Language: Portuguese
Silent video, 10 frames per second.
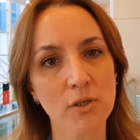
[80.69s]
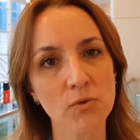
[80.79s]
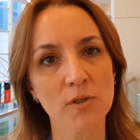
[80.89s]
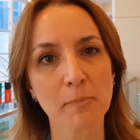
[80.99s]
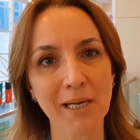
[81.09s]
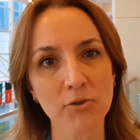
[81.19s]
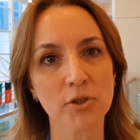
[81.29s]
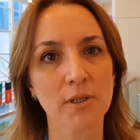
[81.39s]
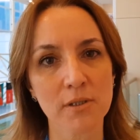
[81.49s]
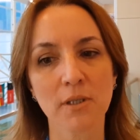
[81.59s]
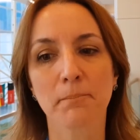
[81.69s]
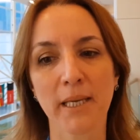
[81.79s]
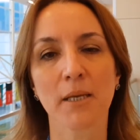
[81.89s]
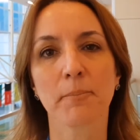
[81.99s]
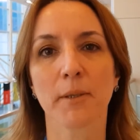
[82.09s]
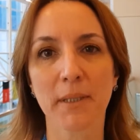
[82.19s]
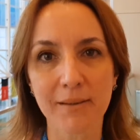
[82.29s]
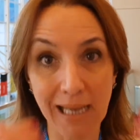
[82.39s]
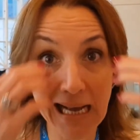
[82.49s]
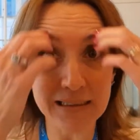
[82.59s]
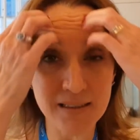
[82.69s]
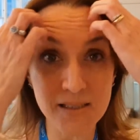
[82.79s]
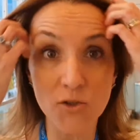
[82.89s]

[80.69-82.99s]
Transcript: das suas práticas também implementadas.